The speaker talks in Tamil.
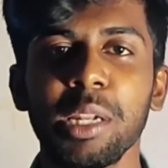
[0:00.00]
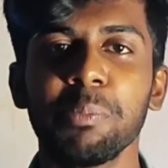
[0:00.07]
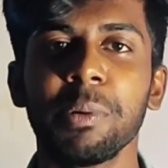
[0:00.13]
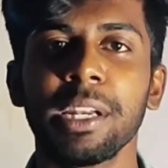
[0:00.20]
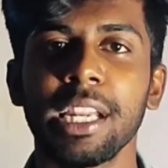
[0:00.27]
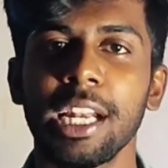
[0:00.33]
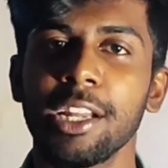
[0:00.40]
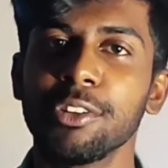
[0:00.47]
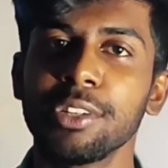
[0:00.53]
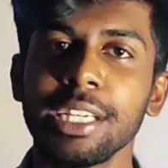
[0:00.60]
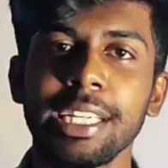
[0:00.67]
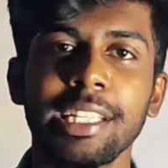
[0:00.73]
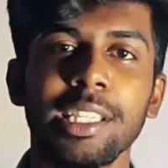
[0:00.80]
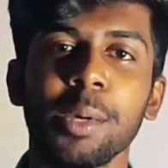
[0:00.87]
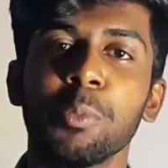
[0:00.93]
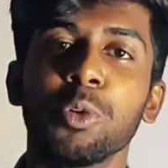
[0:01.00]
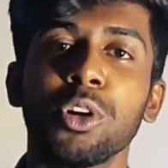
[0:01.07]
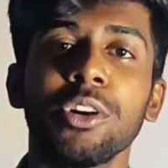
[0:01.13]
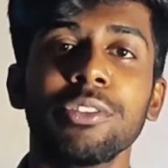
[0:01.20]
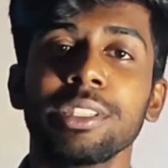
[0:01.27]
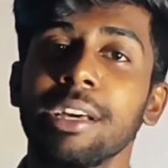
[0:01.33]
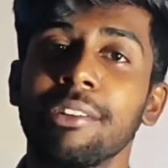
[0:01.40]
ரீட் பண்ணுற அளவுக்கு இந்த
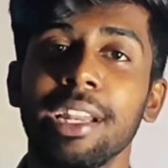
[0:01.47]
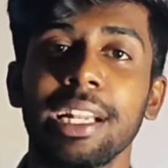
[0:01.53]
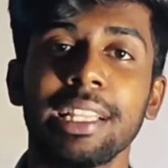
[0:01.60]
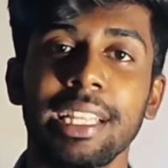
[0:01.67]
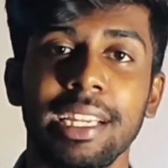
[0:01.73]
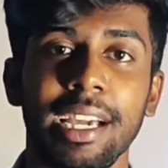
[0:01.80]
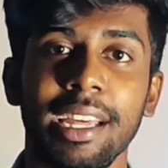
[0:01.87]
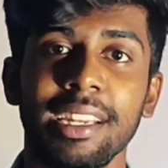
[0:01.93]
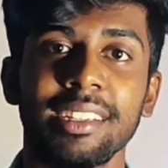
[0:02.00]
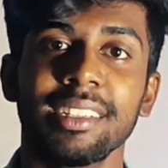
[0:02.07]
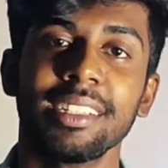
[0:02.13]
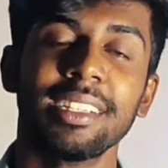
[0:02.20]
புக்கை வந்து அவர் எழுதியிருக்காரு